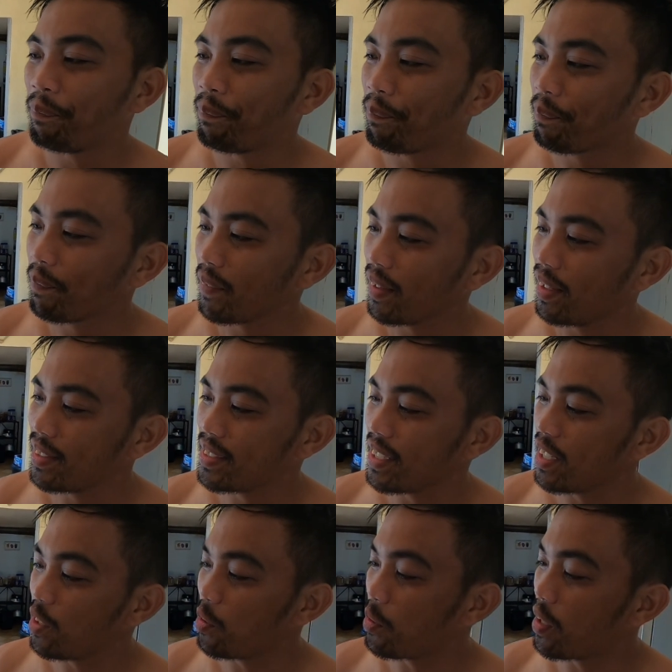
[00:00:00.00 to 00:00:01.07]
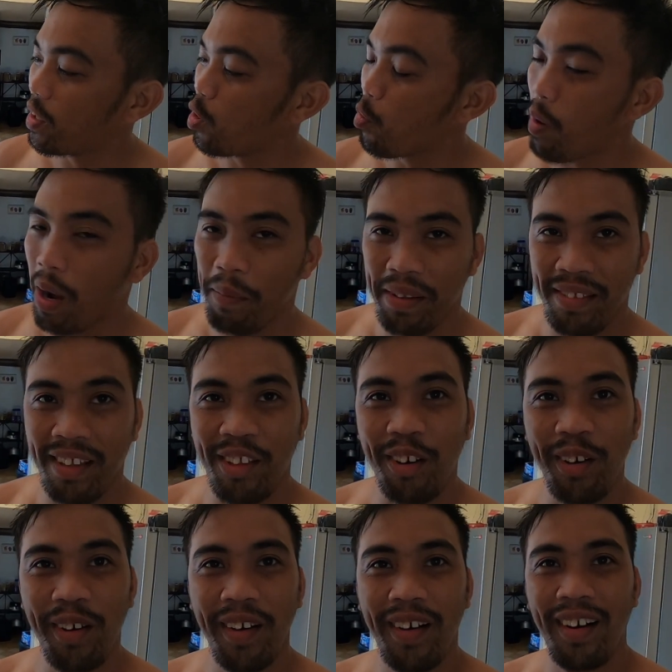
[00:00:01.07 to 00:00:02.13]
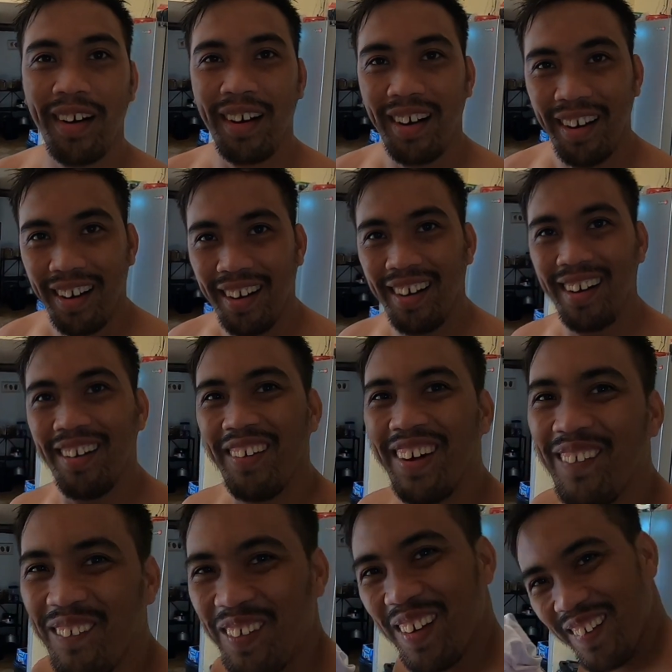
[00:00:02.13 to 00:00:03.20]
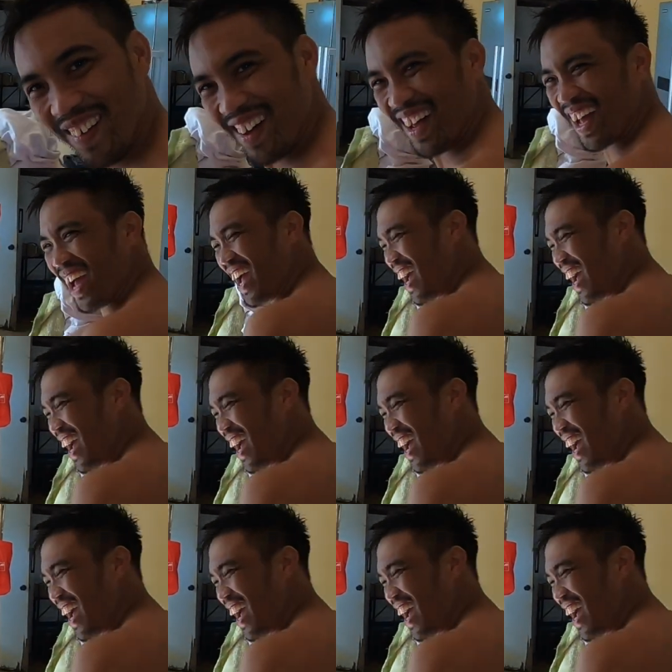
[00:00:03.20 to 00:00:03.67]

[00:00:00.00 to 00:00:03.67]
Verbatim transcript: mm. Sino ang gumamit nito? May multo, may bulbul,